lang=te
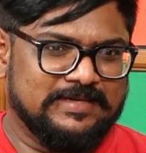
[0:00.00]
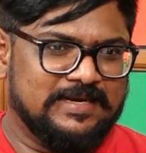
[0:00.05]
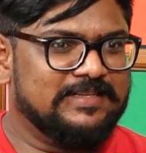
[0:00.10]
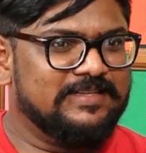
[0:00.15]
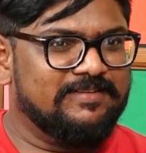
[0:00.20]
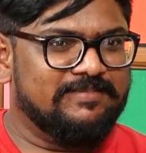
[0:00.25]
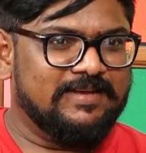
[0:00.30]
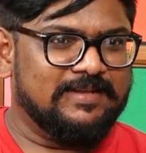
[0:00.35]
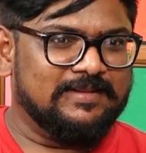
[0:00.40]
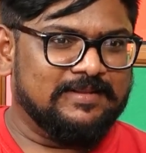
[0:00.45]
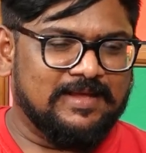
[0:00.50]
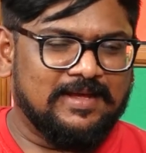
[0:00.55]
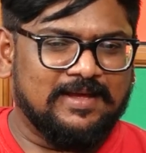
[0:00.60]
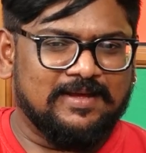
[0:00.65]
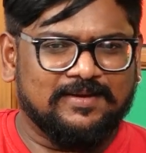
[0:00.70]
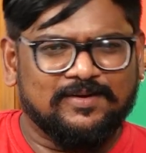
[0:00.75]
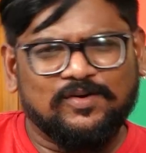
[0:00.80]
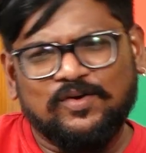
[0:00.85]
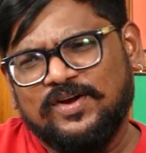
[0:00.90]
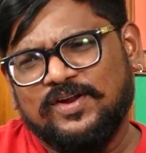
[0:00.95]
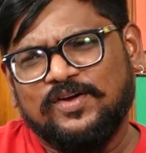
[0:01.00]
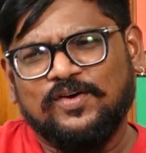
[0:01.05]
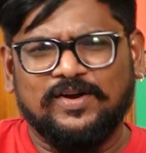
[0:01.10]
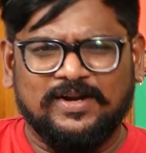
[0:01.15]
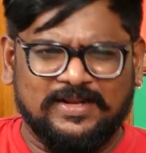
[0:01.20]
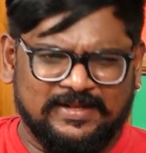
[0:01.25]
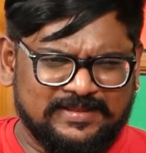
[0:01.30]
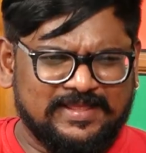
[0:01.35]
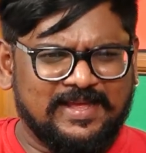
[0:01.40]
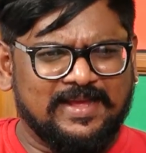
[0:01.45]
అర్థమైందా కొన్ని
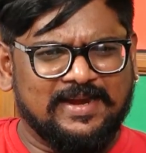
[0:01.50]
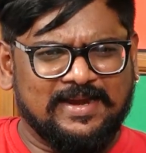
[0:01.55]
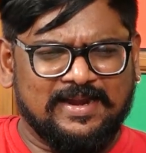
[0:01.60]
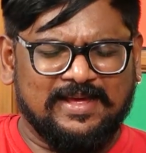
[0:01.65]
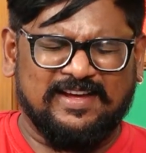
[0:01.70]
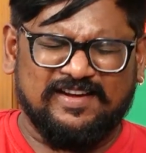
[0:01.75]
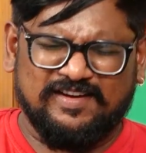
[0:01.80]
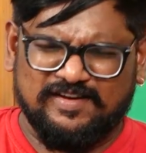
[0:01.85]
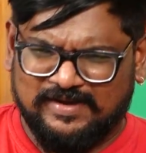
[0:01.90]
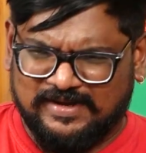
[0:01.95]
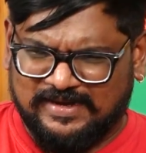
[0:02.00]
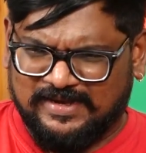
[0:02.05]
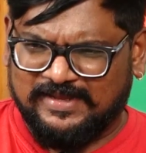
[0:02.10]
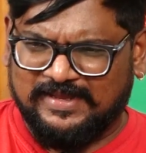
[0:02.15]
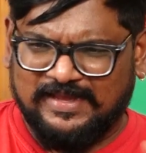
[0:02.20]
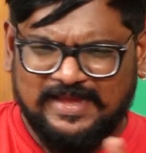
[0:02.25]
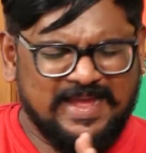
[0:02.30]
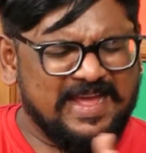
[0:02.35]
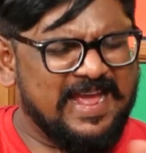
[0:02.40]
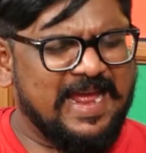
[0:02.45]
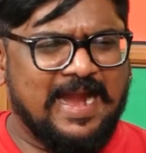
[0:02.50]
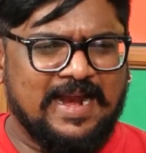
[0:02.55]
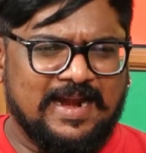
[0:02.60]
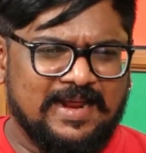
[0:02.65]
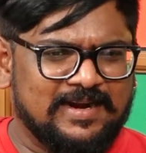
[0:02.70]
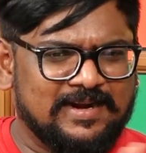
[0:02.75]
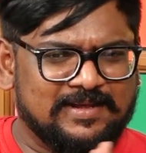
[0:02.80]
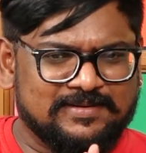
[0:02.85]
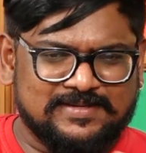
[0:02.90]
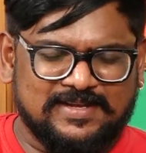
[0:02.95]
కొన్ని ఇంతే ఇలా ఏ యాడ్
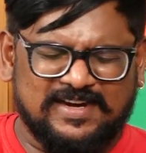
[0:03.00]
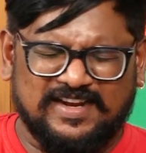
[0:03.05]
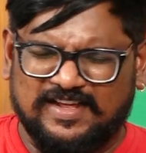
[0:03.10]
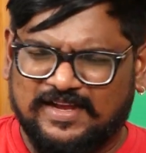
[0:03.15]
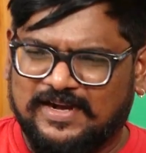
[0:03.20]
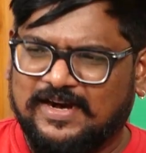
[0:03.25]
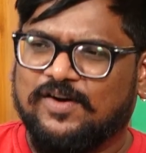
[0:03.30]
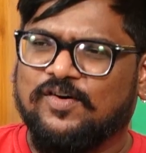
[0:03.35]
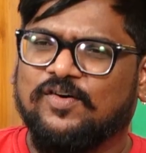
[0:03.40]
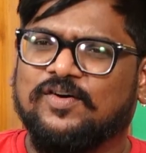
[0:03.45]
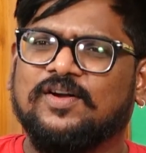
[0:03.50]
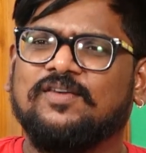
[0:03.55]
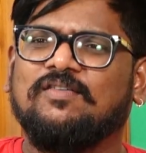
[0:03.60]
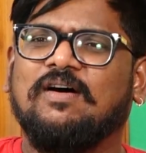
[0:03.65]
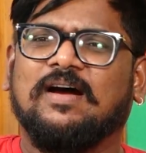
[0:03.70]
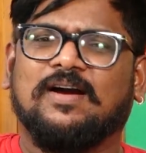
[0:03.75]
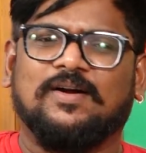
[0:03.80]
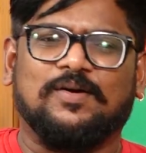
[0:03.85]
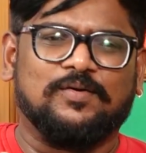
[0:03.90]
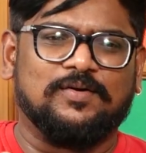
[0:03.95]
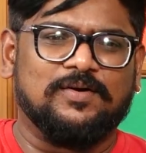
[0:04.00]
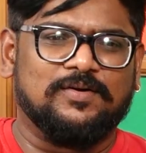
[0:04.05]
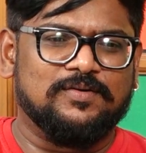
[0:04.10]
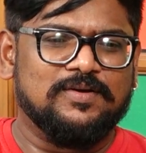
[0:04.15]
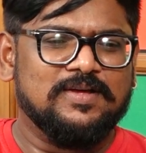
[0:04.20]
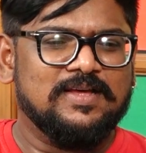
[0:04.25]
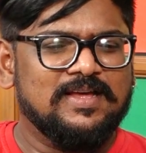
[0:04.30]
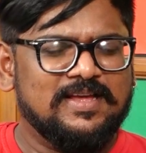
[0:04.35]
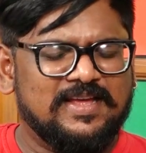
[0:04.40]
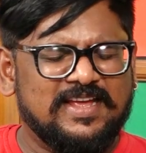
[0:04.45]
అయినా సరే ఇక్కడొకరు అక్కడొకరు
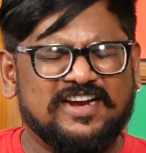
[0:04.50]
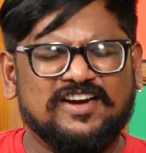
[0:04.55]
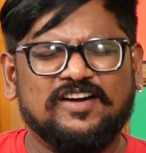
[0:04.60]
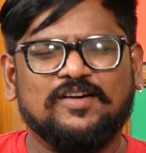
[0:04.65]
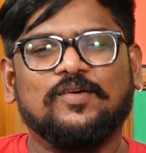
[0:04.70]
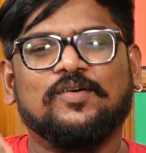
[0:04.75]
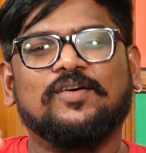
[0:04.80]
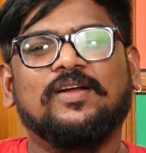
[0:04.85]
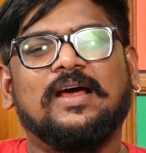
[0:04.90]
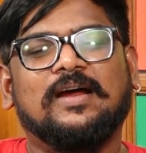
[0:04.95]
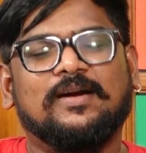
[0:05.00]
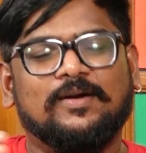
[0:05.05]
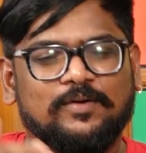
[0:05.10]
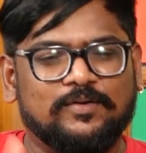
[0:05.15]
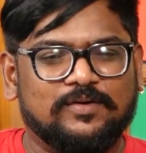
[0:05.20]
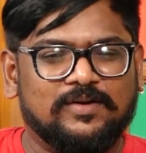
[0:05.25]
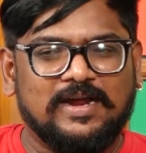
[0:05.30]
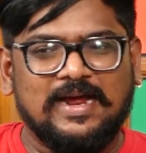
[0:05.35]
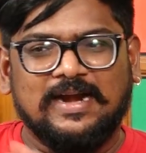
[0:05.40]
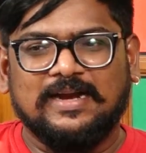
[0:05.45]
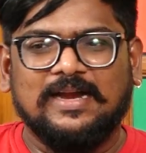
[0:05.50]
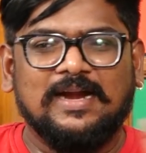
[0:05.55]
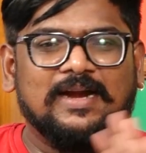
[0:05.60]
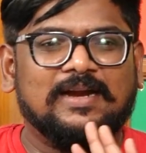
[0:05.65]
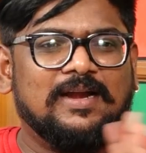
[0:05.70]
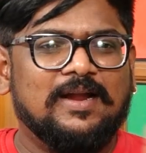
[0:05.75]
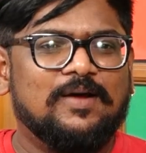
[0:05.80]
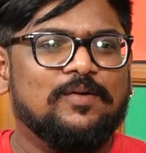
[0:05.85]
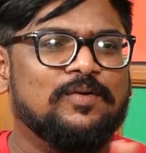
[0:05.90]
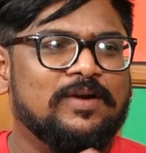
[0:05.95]
ఇక్కడొకరు అక్కడొకరు అట్లా
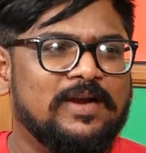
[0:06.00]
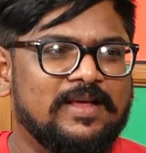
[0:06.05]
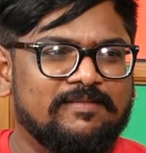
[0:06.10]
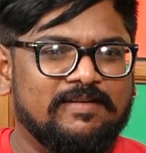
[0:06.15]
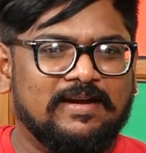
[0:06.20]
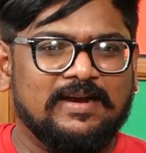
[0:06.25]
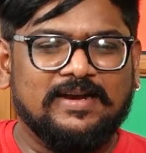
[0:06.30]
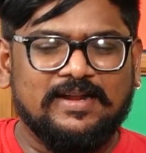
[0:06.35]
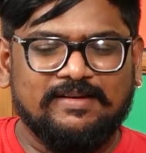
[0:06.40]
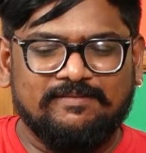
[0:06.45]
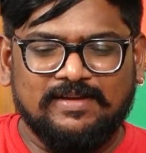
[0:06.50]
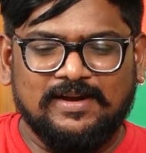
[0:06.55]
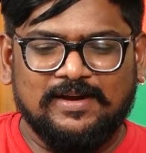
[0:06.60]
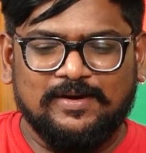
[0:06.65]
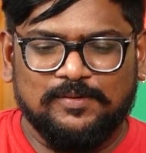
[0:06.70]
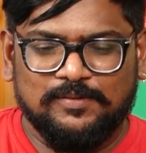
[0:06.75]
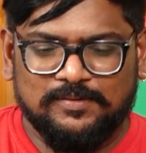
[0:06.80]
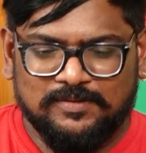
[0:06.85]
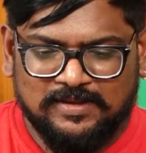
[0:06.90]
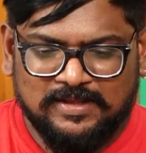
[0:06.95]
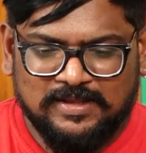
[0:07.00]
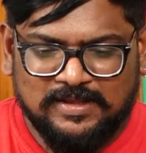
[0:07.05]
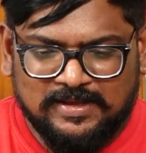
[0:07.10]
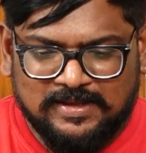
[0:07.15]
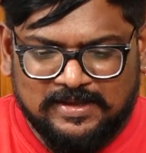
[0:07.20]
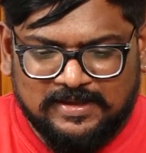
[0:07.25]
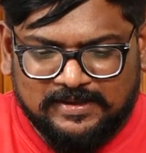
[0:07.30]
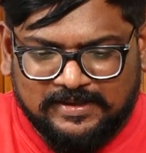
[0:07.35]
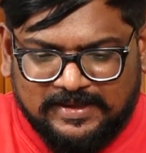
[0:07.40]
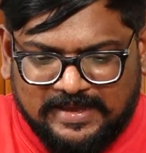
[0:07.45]
అట్లా ఉండేవి అంటే వీళ్ళు
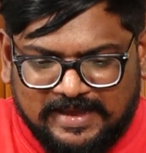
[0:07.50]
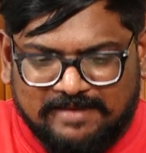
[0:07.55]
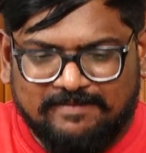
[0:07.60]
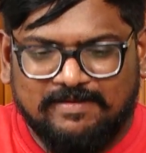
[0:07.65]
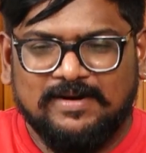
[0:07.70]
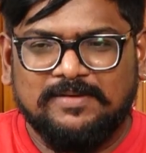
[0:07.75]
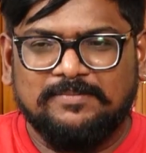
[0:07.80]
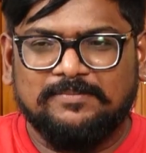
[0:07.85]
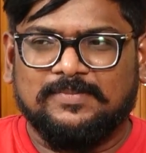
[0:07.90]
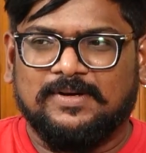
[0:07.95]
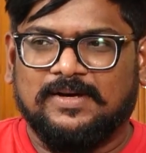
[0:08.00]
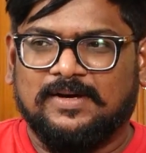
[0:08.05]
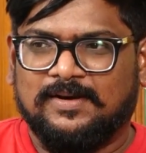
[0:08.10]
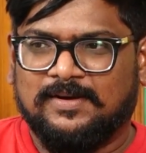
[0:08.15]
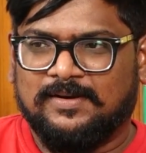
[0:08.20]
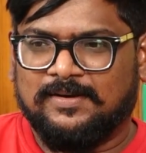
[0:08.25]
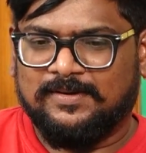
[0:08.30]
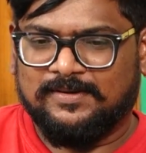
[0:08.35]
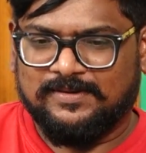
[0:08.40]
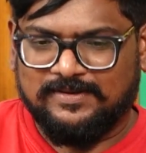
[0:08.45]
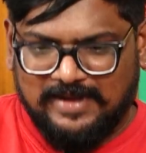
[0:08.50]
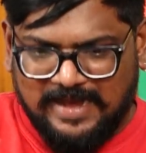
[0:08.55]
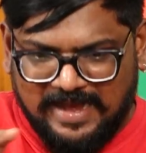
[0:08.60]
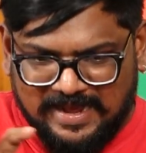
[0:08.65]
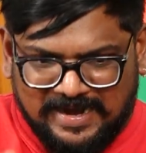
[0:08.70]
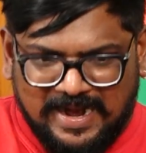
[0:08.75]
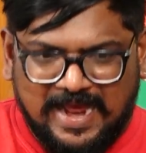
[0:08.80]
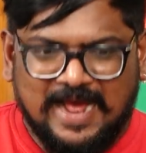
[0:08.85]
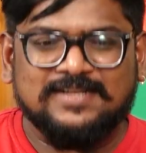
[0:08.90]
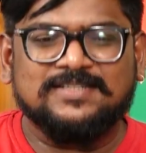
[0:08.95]
కేవలం ఆ
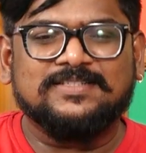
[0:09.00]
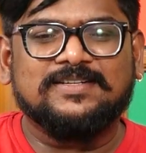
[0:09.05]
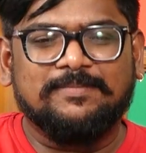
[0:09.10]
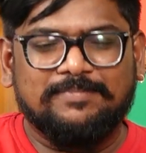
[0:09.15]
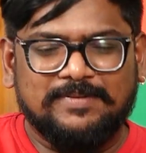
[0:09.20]
రాష్ట్ర